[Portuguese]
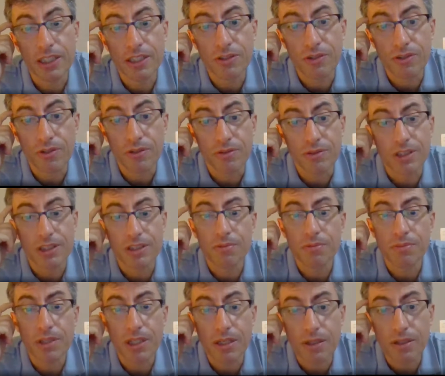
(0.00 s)
isso. Não tem
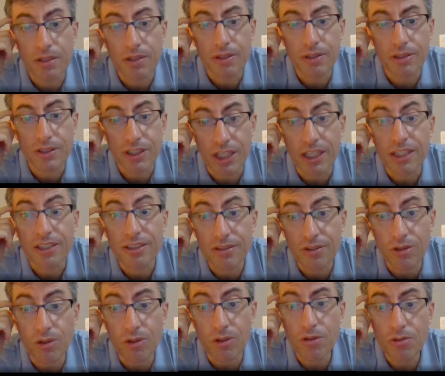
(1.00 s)
uma.
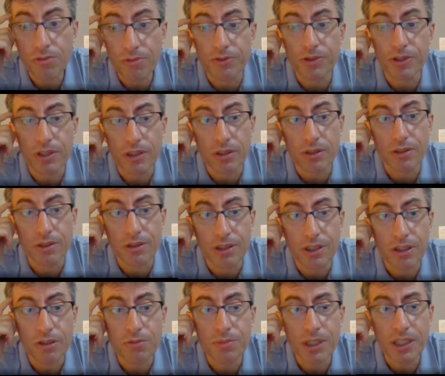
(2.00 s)
Já houve,
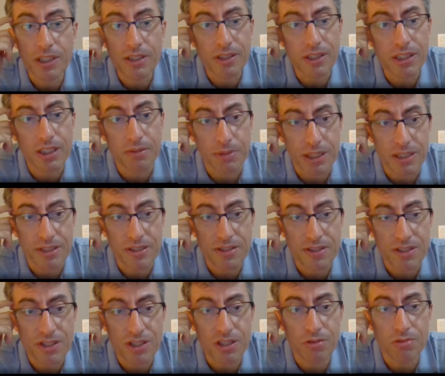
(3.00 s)
não uma IT, mas
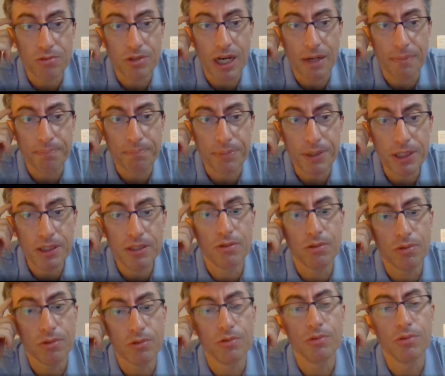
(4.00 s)
existia um
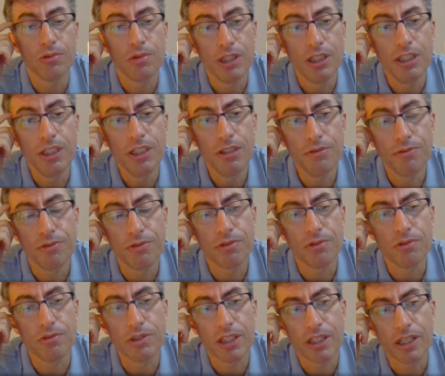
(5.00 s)
capítulo no livro,
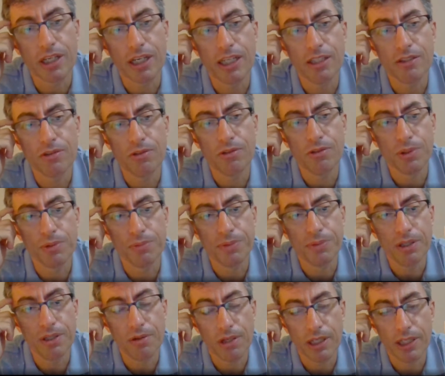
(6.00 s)
no decreto do
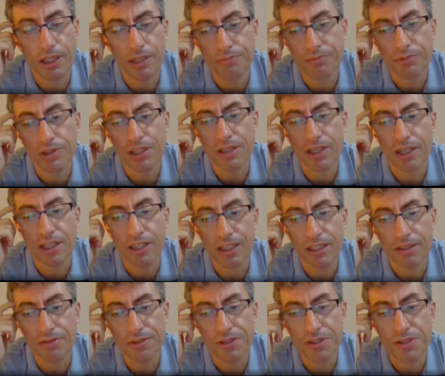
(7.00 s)
bombeiro lá, que
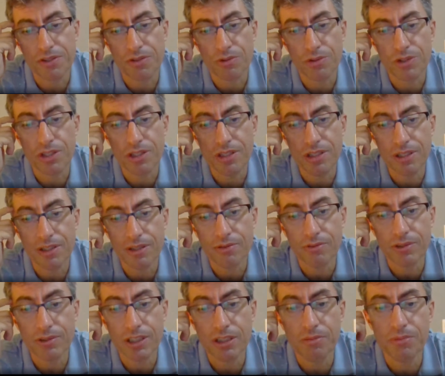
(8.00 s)
tratava uhum. disso. Hoje em dia
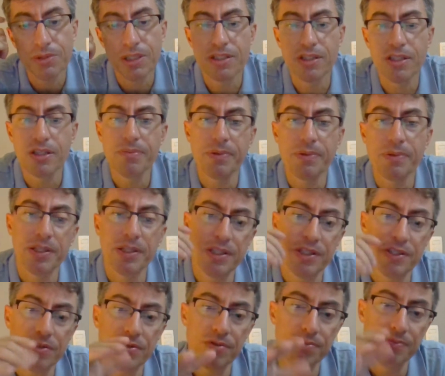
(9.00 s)
não tem uma IT para
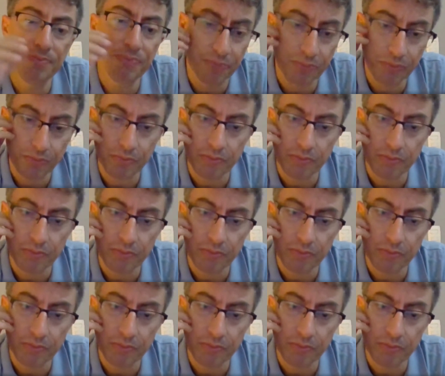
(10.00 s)
isso,